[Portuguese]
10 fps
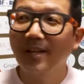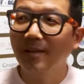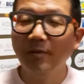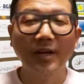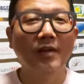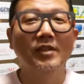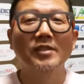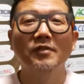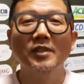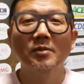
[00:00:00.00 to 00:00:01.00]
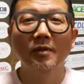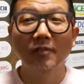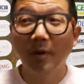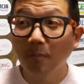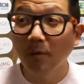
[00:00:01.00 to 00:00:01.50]
E vou gravar esse vídeo para
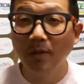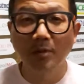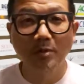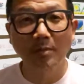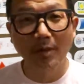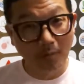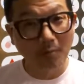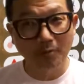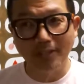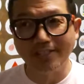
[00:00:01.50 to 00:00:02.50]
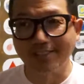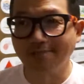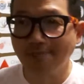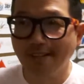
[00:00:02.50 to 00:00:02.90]
falar um pouquinho sobre a Confid.